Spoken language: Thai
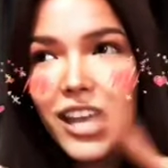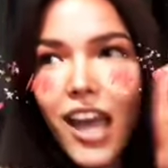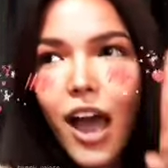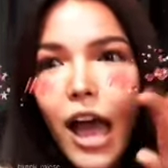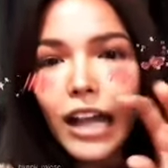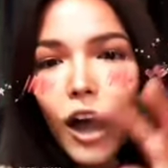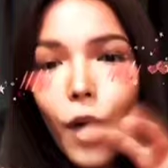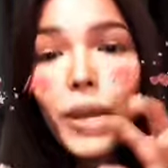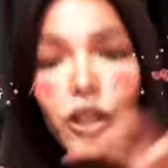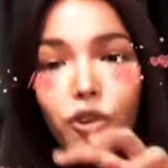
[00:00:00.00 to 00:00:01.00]
เขาไม่รู้
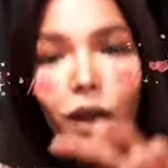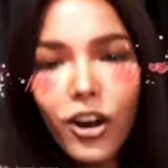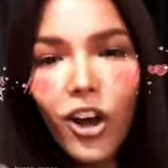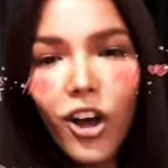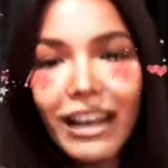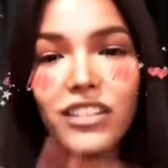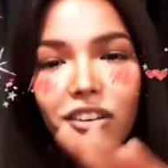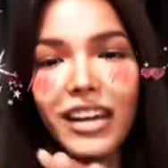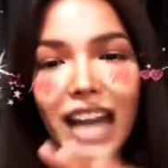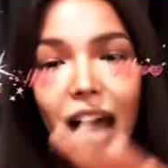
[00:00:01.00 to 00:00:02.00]
ว่ารอใครจนกระทั่งมา
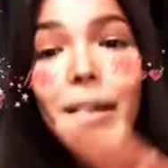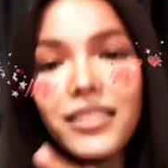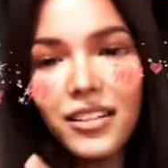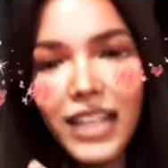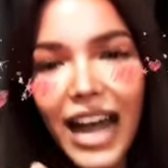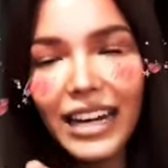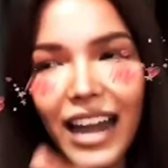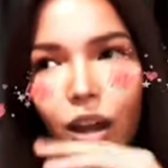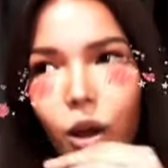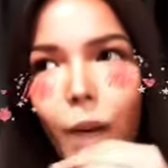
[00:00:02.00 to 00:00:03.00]
เจอกันอะแล้วก็มั
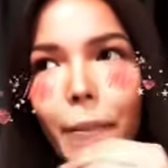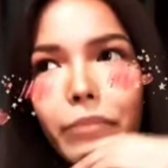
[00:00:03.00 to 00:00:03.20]
นเหมือนแบบ